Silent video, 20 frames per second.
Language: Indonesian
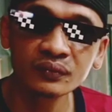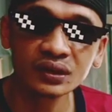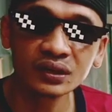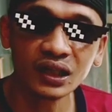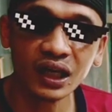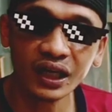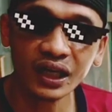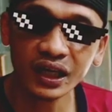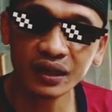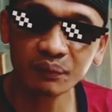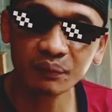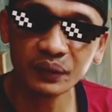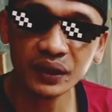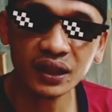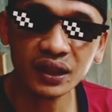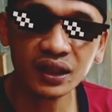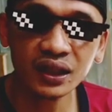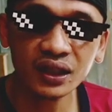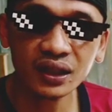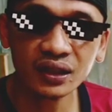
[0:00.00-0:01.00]
Kalian
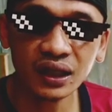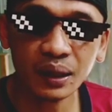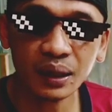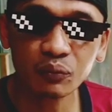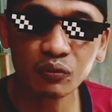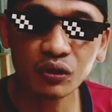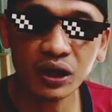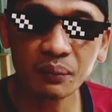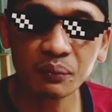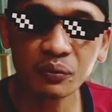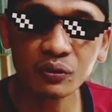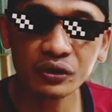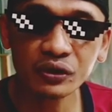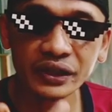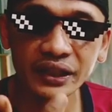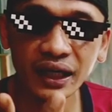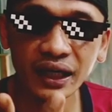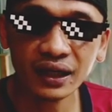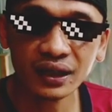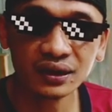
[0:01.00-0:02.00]
pilih abu-abu
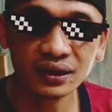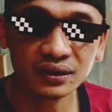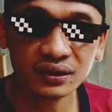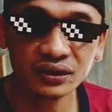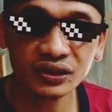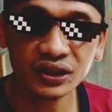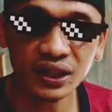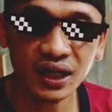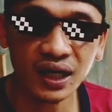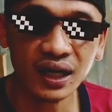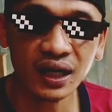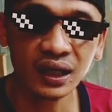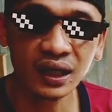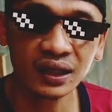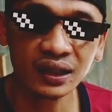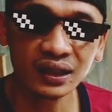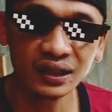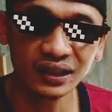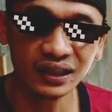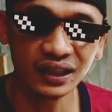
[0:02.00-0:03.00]
yang cerah.
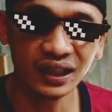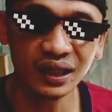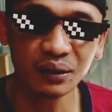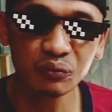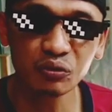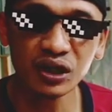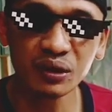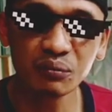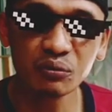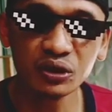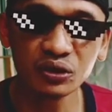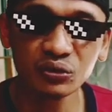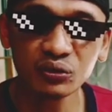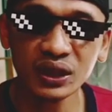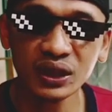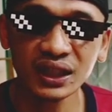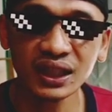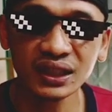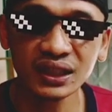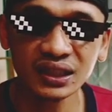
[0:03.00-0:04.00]
Ya, abu-abu itu
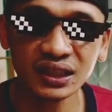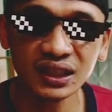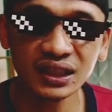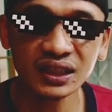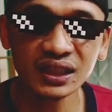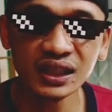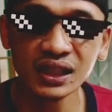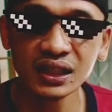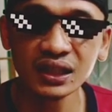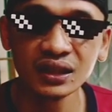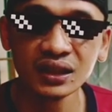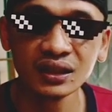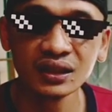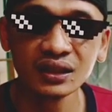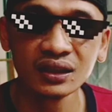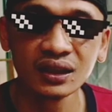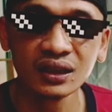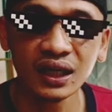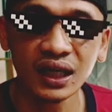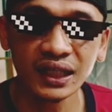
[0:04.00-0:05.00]
ada tiga.
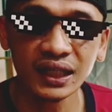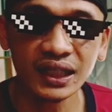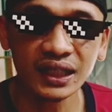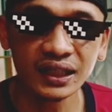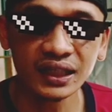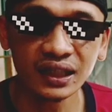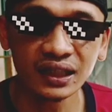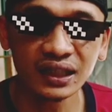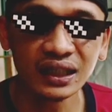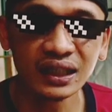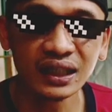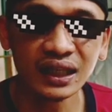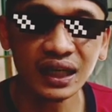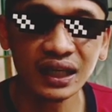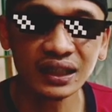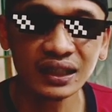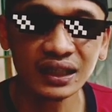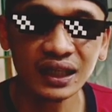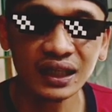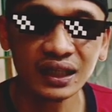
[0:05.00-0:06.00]
Ada yang
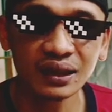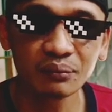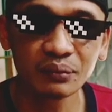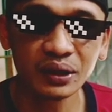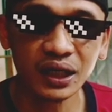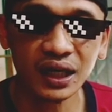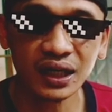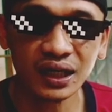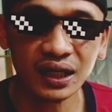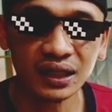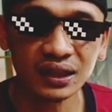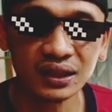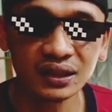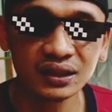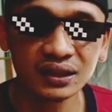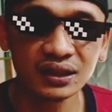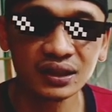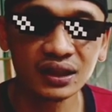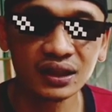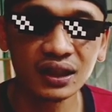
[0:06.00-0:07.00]
agak mengarah
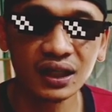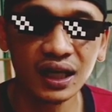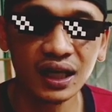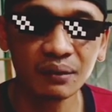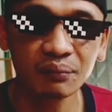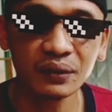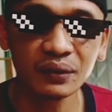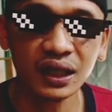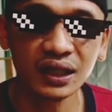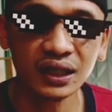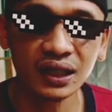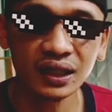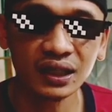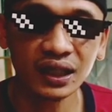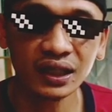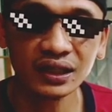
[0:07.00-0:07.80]
ke gelap, agak-agak